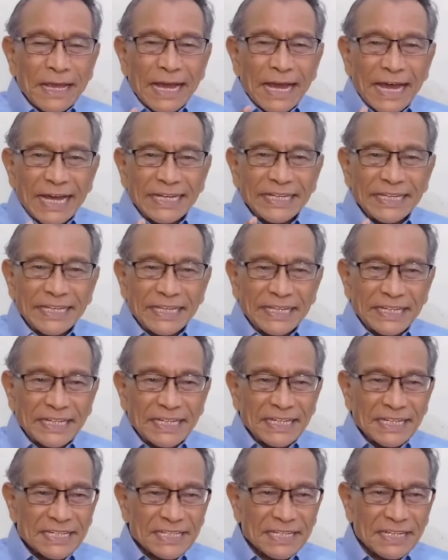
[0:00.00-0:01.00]
Hari
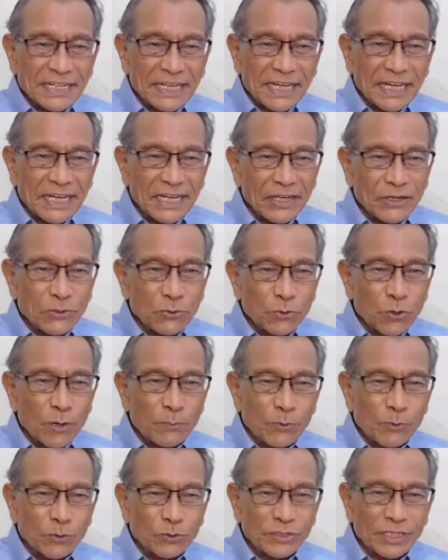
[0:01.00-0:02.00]
ini Senin
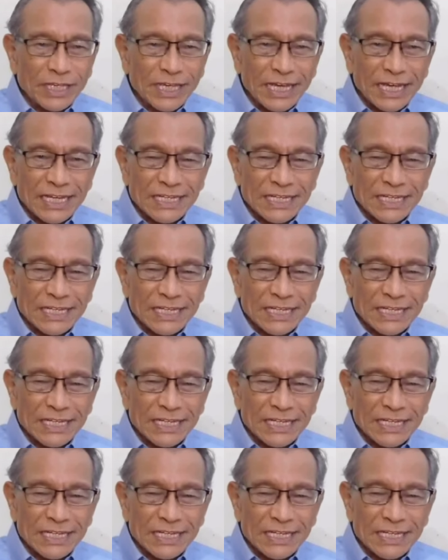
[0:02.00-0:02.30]
23